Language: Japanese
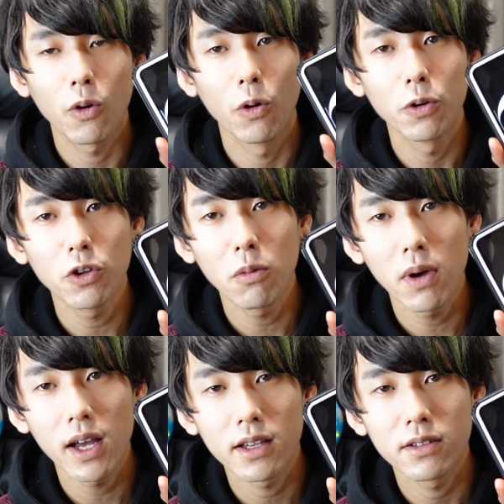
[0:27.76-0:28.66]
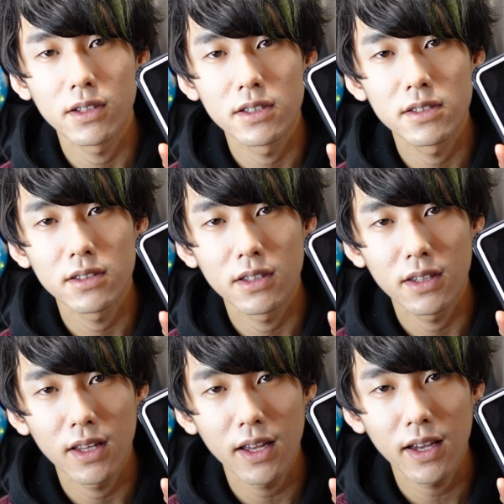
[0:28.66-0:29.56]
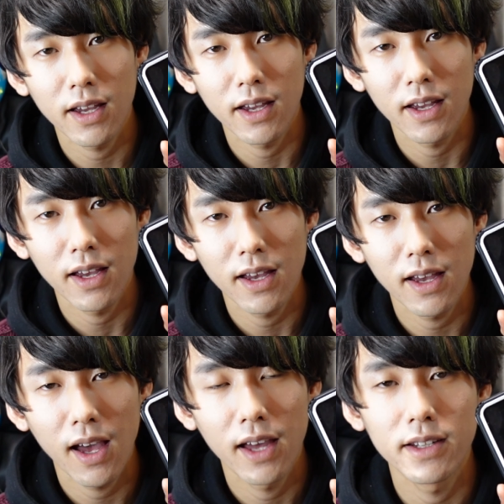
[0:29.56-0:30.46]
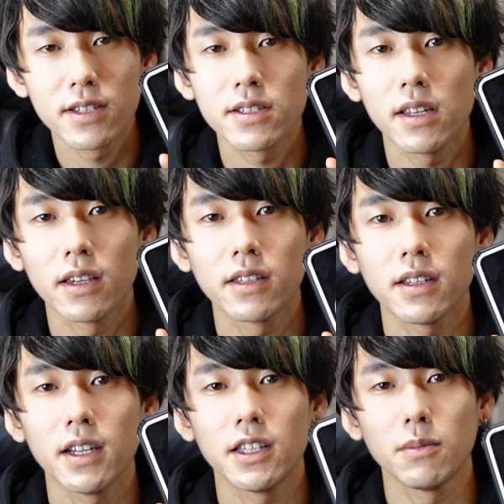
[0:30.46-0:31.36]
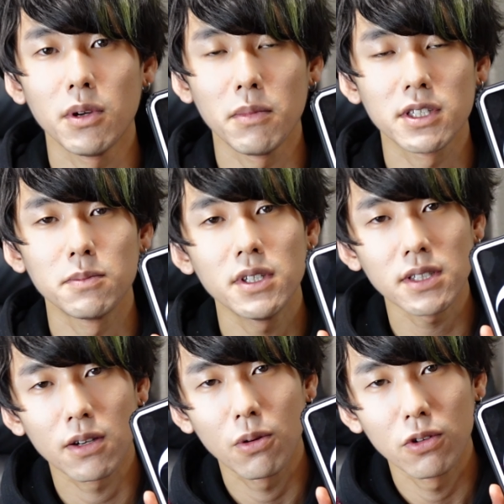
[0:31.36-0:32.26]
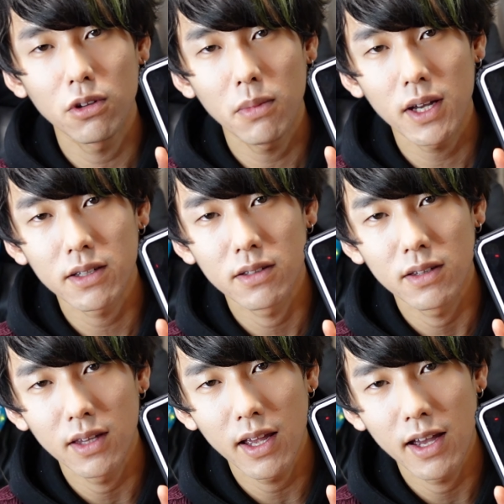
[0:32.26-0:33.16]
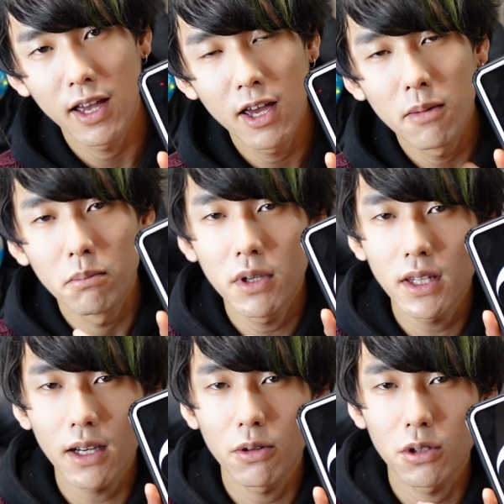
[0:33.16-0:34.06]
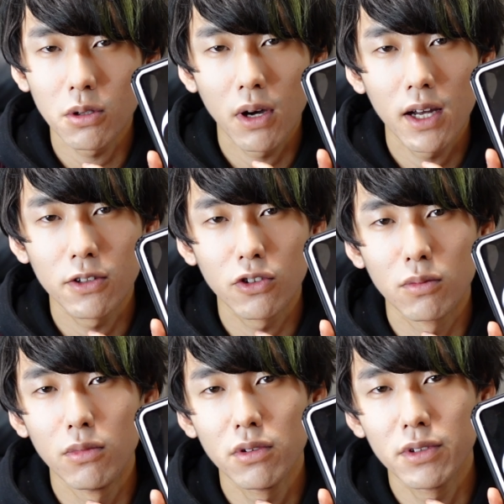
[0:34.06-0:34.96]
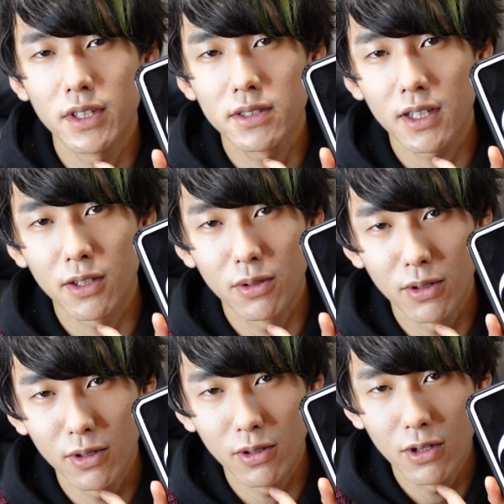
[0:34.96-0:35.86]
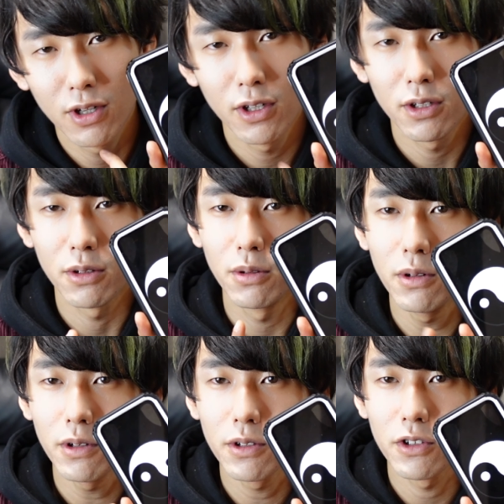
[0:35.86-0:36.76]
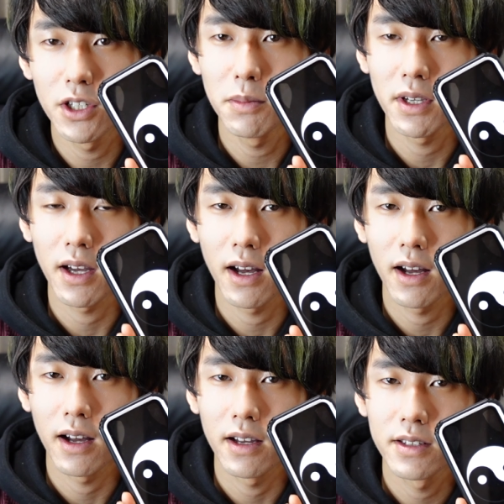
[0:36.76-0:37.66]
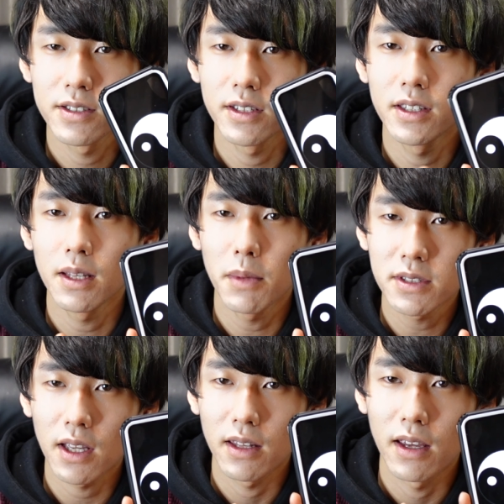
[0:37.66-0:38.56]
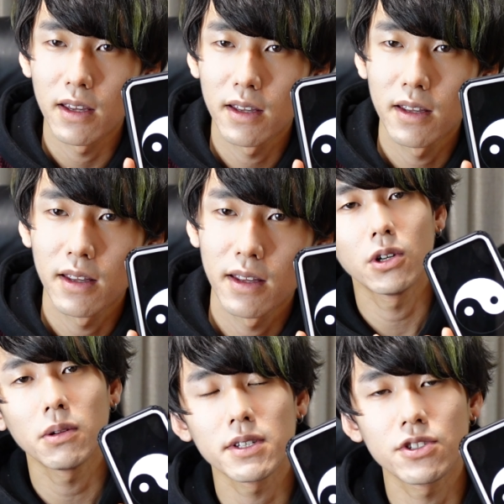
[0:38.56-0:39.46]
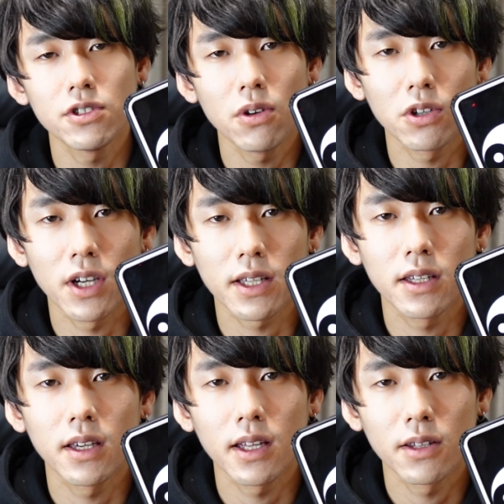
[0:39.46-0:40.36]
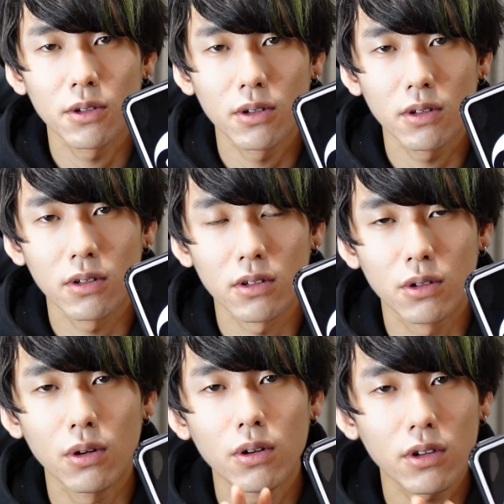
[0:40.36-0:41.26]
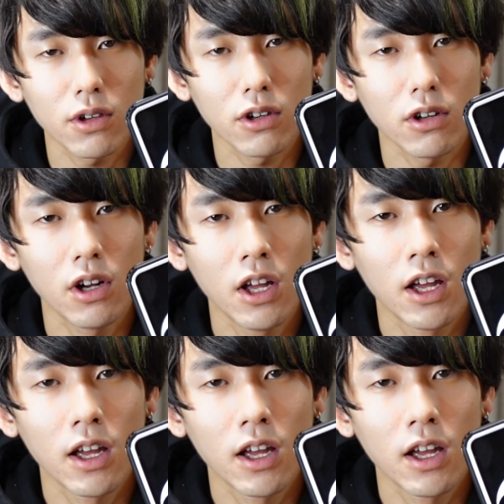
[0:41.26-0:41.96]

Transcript: このマークについて話していきたいと思います。皆さんこのマークって見たことはあると思うんですけど、どういう意味か知ってますかね？これは中国が起源の道教、